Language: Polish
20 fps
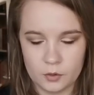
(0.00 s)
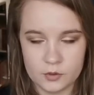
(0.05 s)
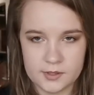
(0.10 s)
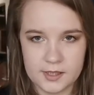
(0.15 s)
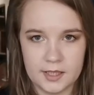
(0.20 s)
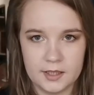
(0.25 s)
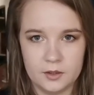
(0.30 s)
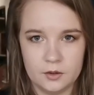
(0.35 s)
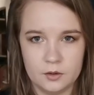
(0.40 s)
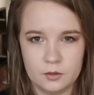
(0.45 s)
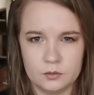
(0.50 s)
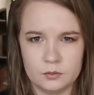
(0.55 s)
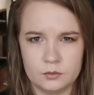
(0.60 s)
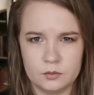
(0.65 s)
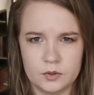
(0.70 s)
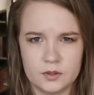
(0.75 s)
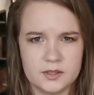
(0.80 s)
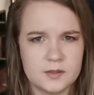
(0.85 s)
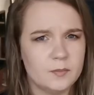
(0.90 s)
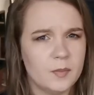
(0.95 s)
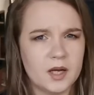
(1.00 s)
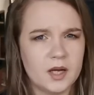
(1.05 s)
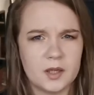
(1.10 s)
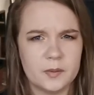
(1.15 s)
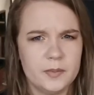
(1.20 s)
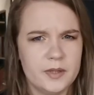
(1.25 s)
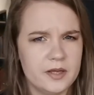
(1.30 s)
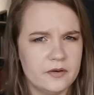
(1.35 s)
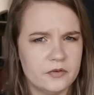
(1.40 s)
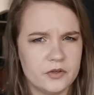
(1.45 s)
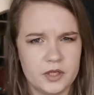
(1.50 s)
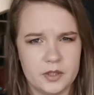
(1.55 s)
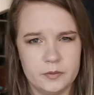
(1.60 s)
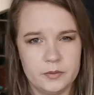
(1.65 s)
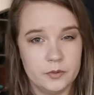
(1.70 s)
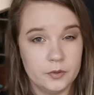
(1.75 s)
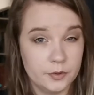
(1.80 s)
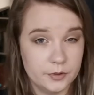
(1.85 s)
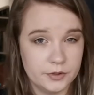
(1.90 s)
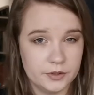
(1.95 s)
poznają smak pierwszej
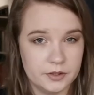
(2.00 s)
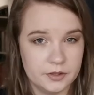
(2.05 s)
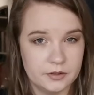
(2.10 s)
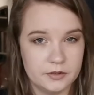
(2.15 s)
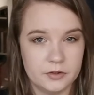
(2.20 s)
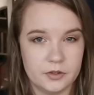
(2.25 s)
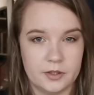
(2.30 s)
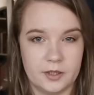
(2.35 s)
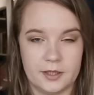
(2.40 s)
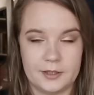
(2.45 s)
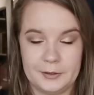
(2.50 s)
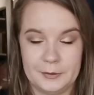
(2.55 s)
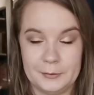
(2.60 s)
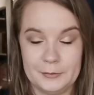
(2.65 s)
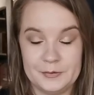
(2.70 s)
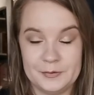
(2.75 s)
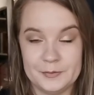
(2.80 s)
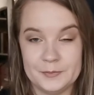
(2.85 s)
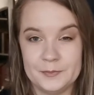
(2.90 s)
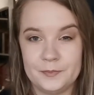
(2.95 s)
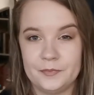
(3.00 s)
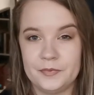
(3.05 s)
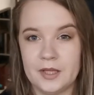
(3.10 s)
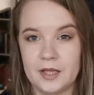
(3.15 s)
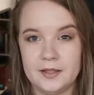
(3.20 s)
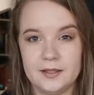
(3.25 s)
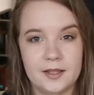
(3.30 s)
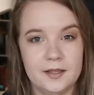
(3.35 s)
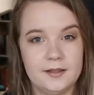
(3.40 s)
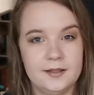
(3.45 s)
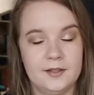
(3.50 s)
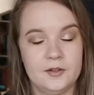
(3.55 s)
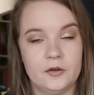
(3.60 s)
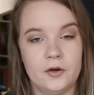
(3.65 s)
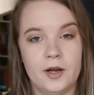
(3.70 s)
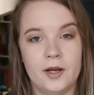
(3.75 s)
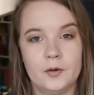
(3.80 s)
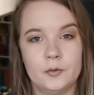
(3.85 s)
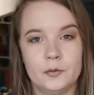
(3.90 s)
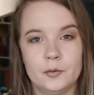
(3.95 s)
miłości, że tak to tandetnie
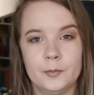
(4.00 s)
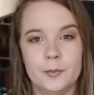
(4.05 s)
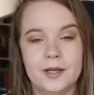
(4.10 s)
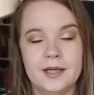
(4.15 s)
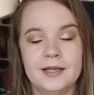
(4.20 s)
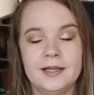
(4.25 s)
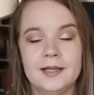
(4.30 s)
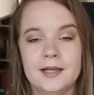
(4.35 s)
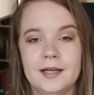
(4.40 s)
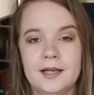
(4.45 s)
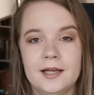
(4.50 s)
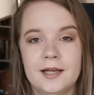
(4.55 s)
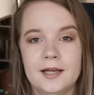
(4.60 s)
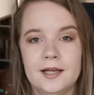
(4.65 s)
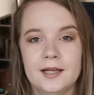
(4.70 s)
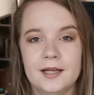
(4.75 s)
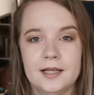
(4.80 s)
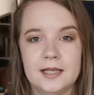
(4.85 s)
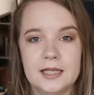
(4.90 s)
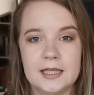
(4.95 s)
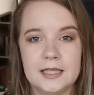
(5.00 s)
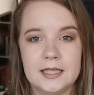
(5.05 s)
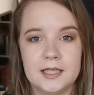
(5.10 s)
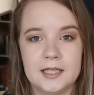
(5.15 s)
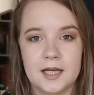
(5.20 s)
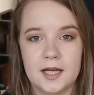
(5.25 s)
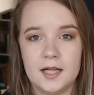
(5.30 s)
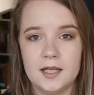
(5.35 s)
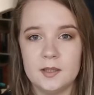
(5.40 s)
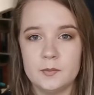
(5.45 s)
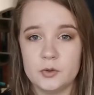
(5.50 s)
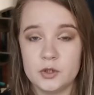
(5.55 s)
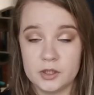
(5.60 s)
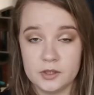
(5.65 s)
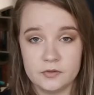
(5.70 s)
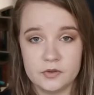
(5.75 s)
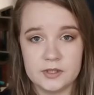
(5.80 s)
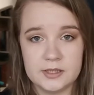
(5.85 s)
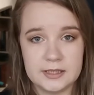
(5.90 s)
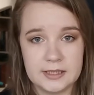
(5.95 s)
trochę ujmę, e, ale przede
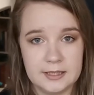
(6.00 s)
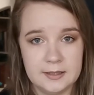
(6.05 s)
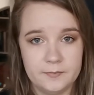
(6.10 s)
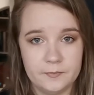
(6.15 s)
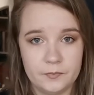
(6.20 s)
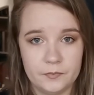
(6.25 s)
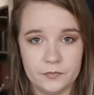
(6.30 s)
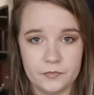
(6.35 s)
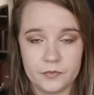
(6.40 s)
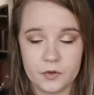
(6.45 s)
wszystkim